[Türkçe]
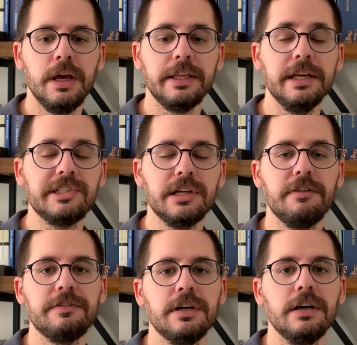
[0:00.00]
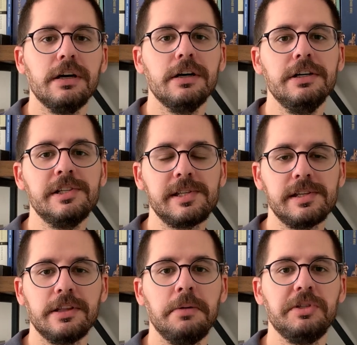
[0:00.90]
Geçen hafta ıssız
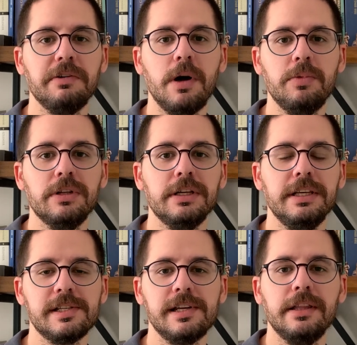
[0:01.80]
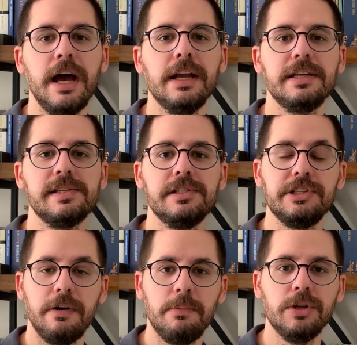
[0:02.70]
adam cevabını yazan herkesin
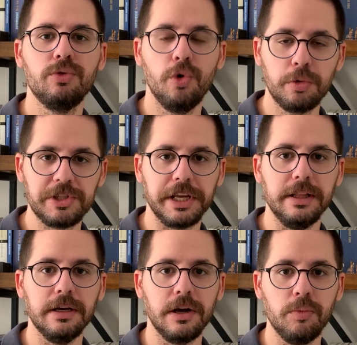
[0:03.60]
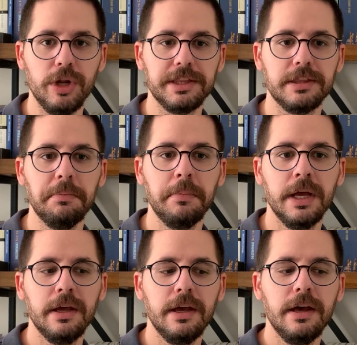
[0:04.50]
cevabını doğru bir şekilde kabul ettim.
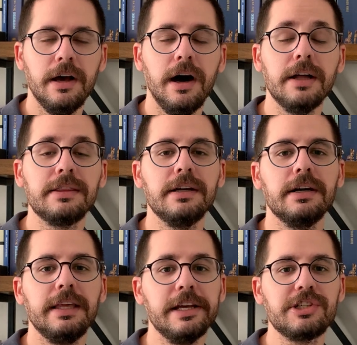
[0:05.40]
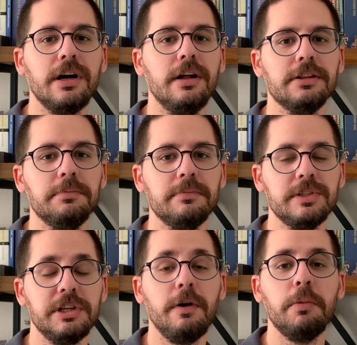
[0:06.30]
Hatta geç kaldım,
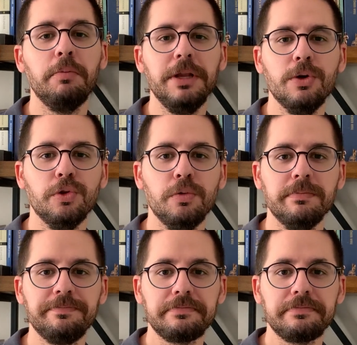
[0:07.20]
cevabı biliyordum.